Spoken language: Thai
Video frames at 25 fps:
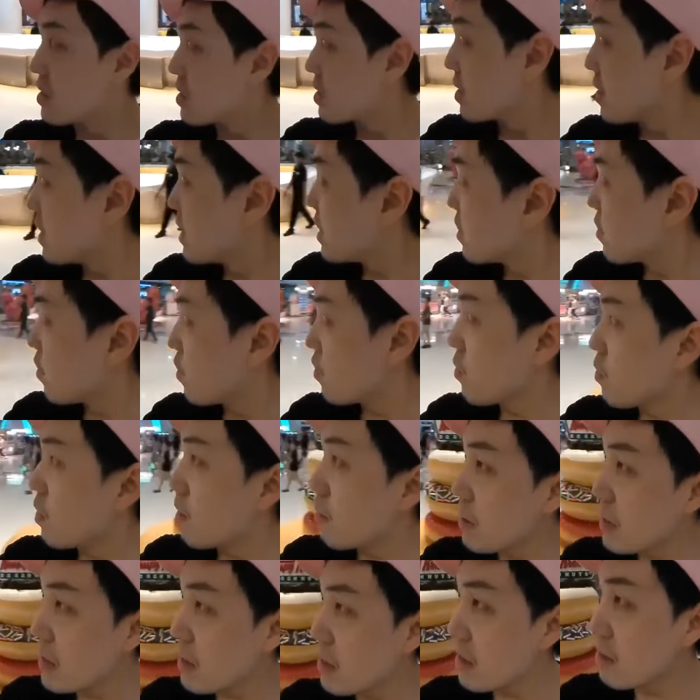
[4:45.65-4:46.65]
ก็เลยงงว่า
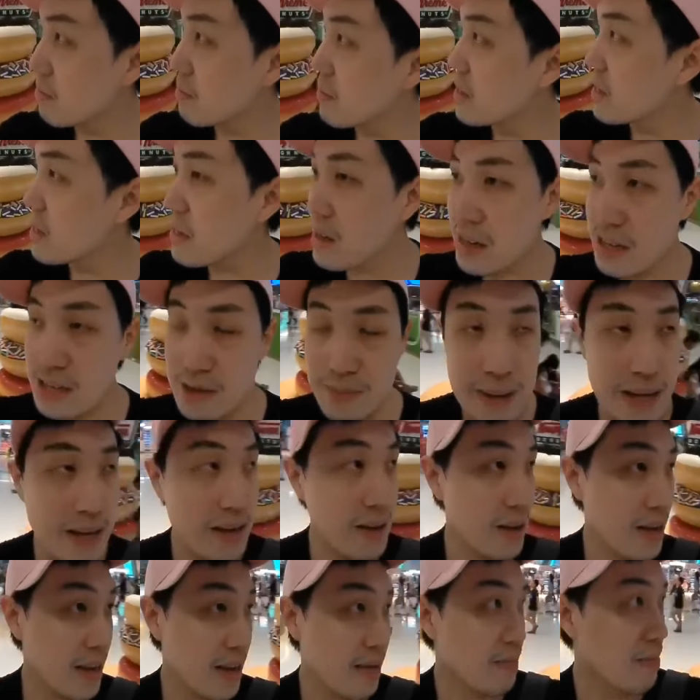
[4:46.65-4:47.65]
ไม่เห็นมีคริสปี้ค
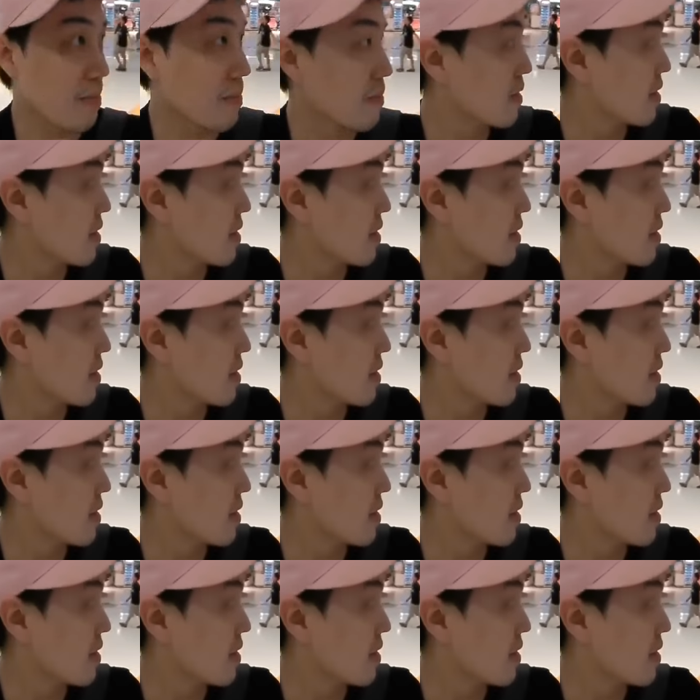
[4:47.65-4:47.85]
รีม